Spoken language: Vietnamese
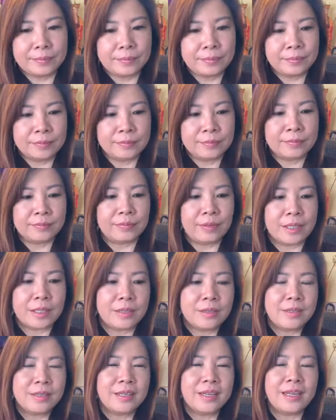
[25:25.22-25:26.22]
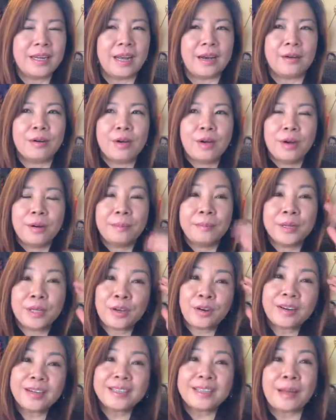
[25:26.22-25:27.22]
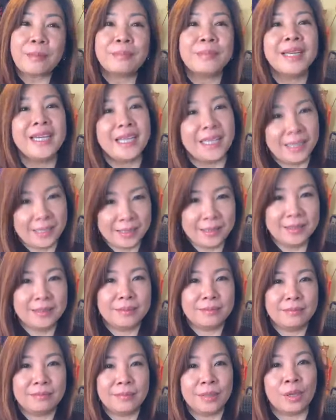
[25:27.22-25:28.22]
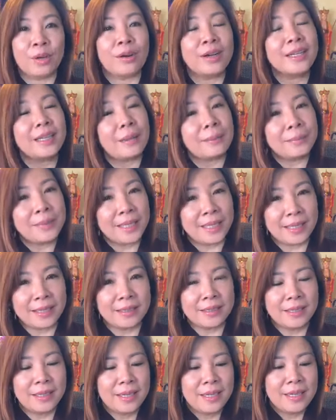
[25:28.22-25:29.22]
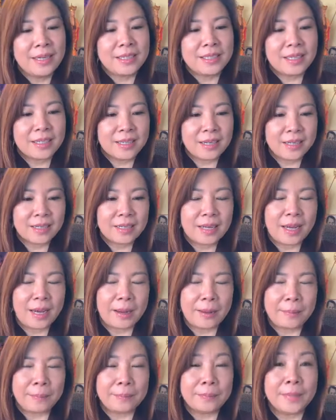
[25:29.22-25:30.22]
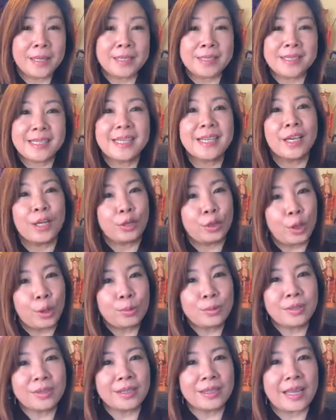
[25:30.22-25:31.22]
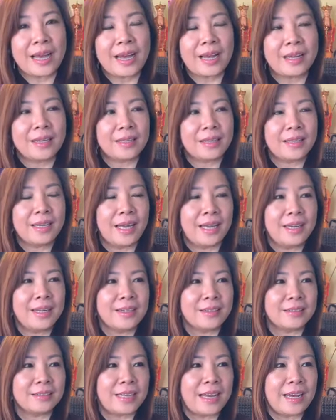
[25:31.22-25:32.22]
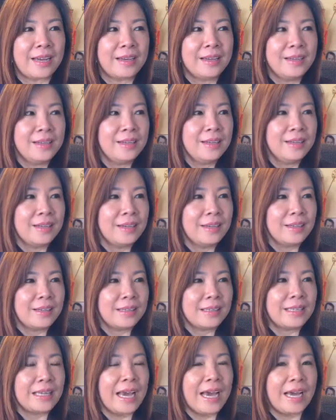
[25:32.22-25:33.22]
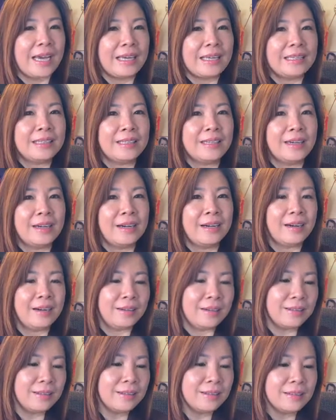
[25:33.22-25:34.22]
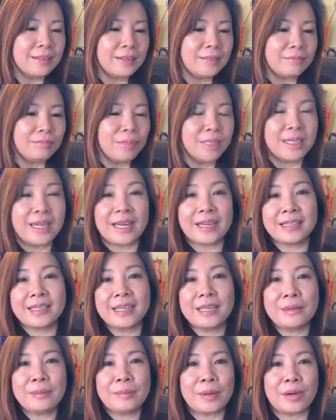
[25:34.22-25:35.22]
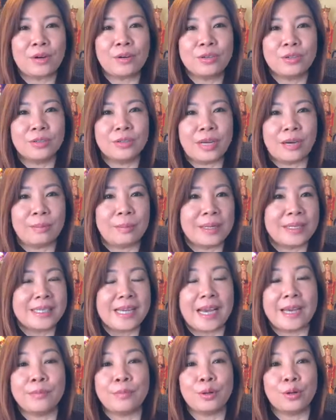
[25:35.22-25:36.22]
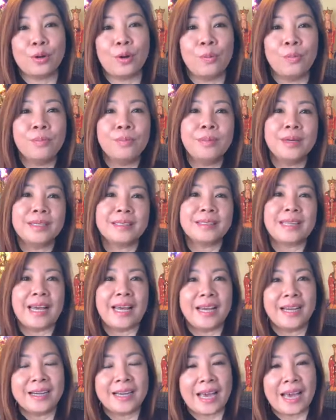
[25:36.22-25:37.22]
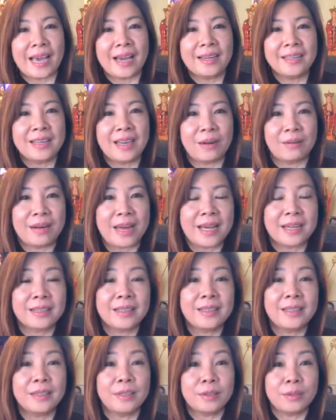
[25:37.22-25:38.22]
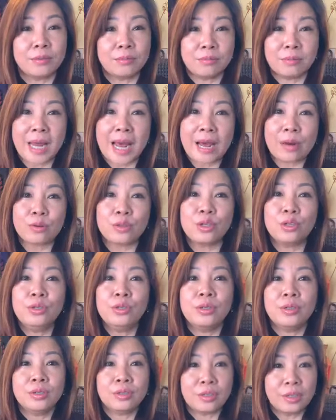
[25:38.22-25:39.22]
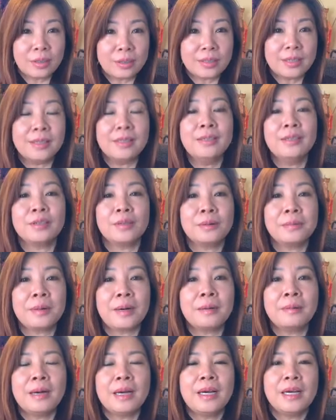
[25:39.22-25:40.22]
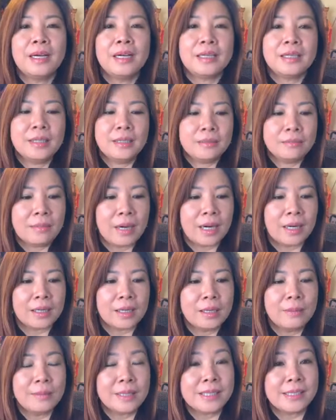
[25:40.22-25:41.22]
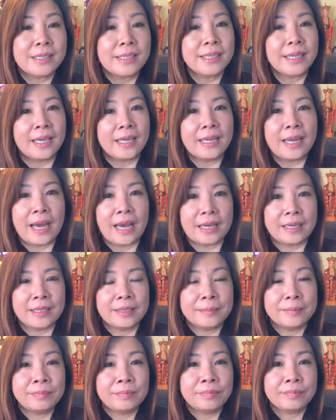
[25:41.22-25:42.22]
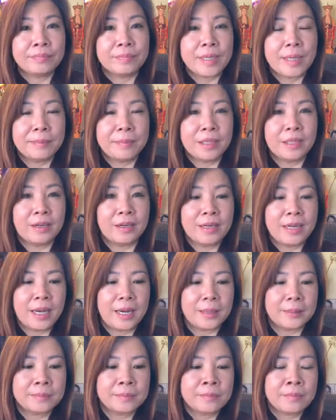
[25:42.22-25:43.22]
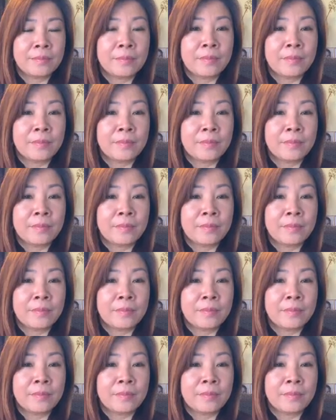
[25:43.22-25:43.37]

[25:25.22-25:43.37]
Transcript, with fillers: um, phải nói như thế nào mình có cái tâm thiện mình có cái tâm thiện cho nên là mình suy nghĩ tốt cho người ta có thể là người ta chạy uh, mình đang đi mà có người nào mà chạy mà đụng mình té ngã nhào lăn đó thì đau chứ tức chứ đúng không nhưng mà khi mình suy nghĩ lại mình nói là